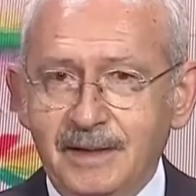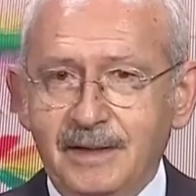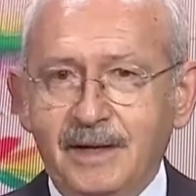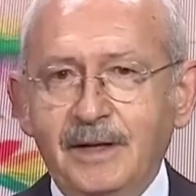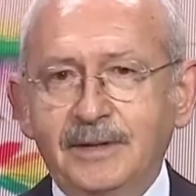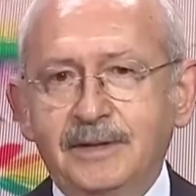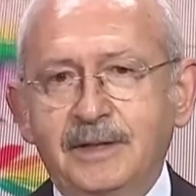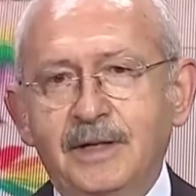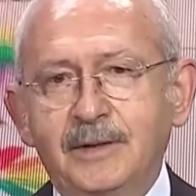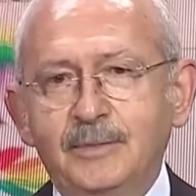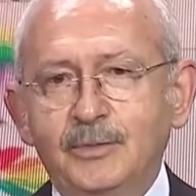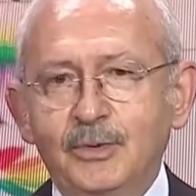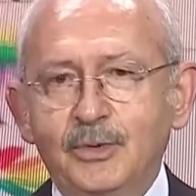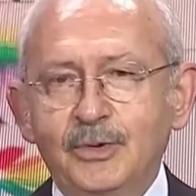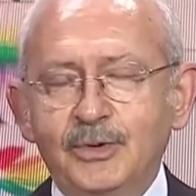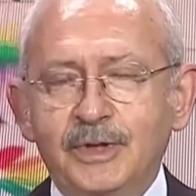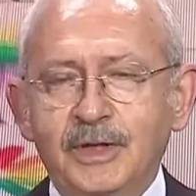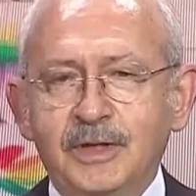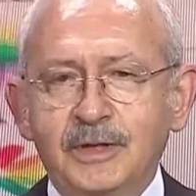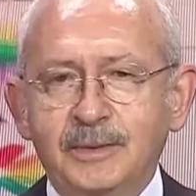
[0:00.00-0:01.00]
Hatay
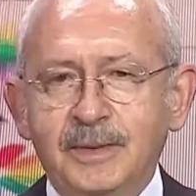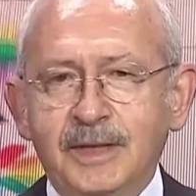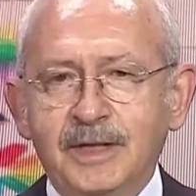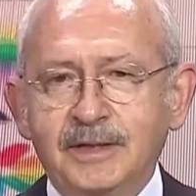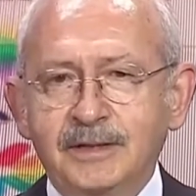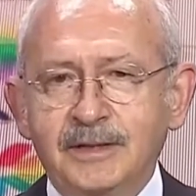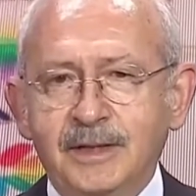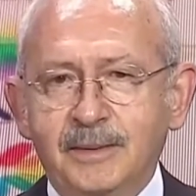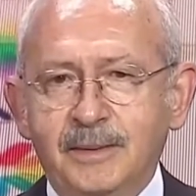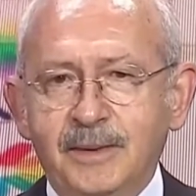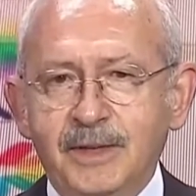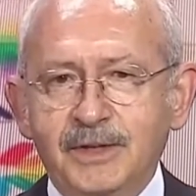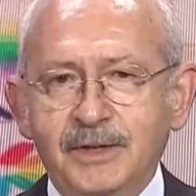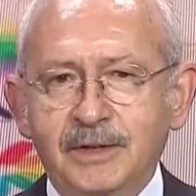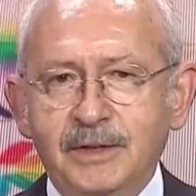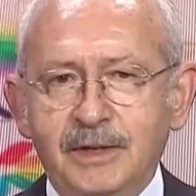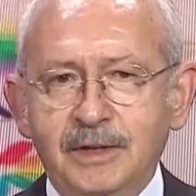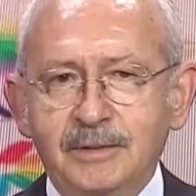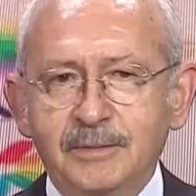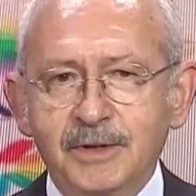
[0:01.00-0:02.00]
Büyükşehir Belediye
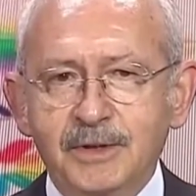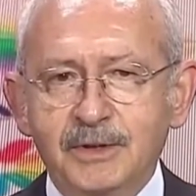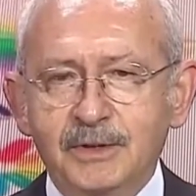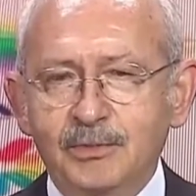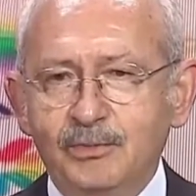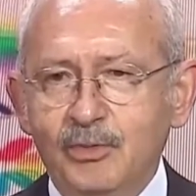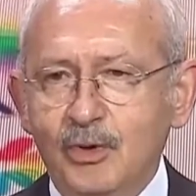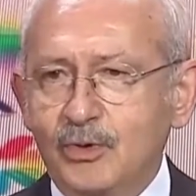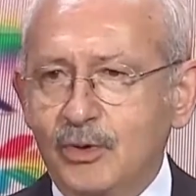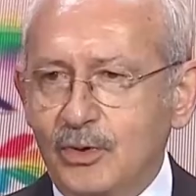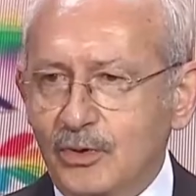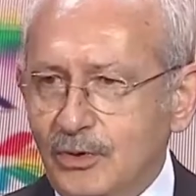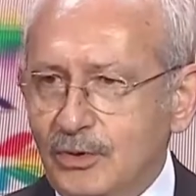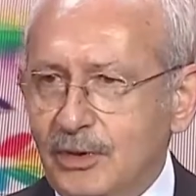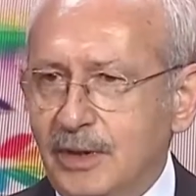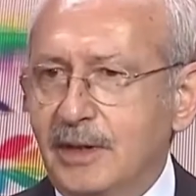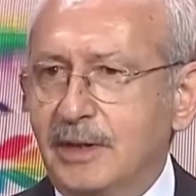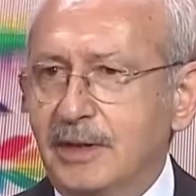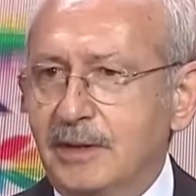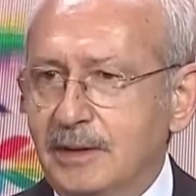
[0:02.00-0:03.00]
Başkanımız bu
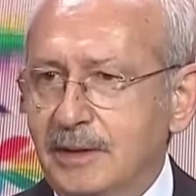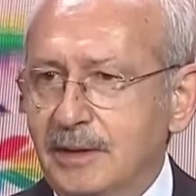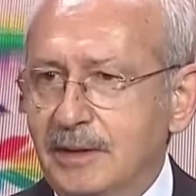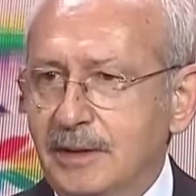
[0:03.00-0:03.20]
konuda